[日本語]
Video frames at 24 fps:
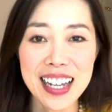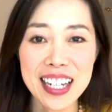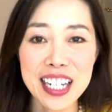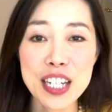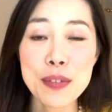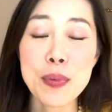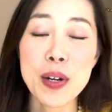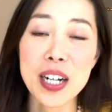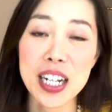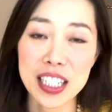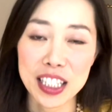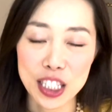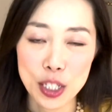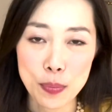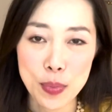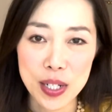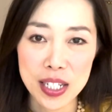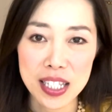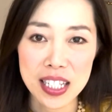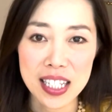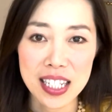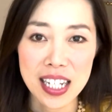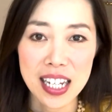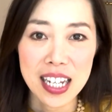今なってま
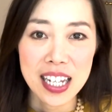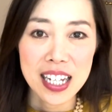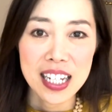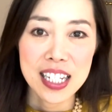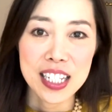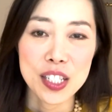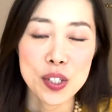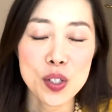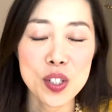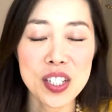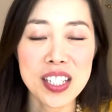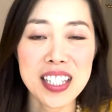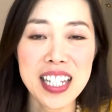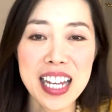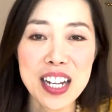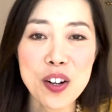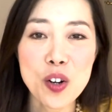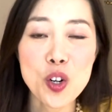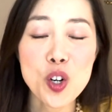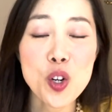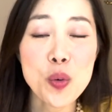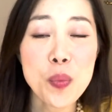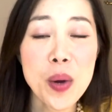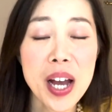すそして
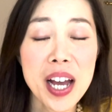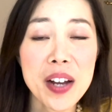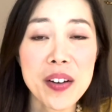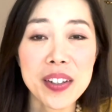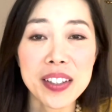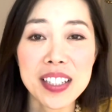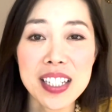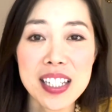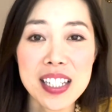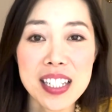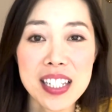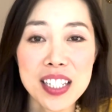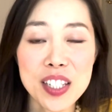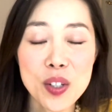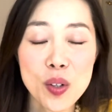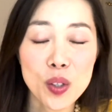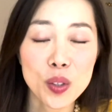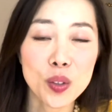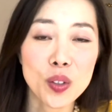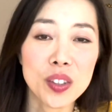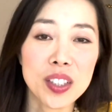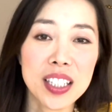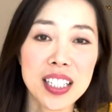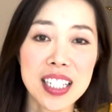この前私京
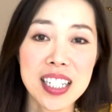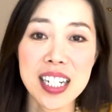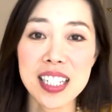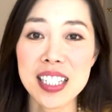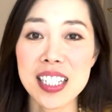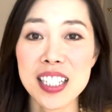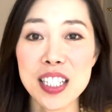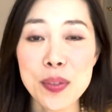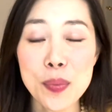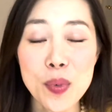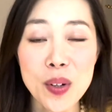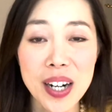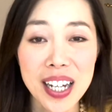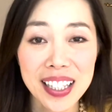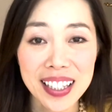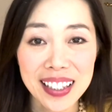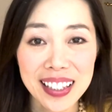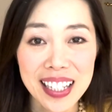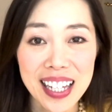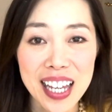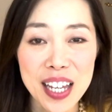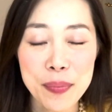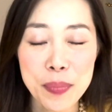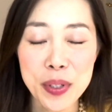都に行かせてもらっ
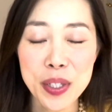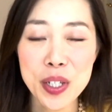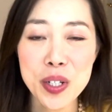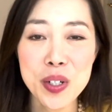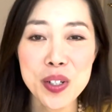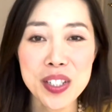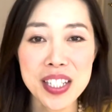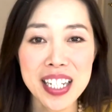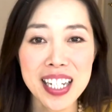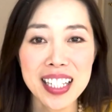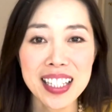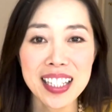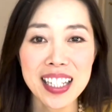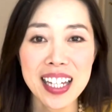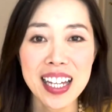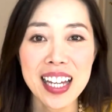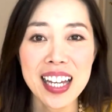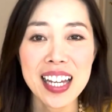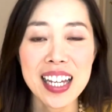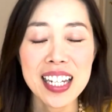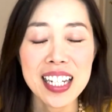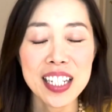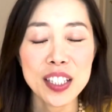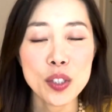て峰代さん
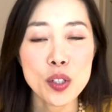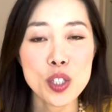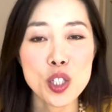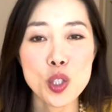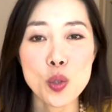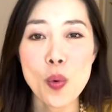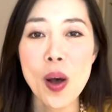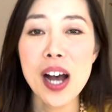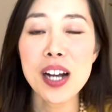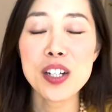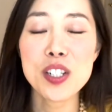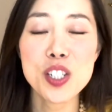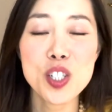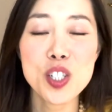で一つワーク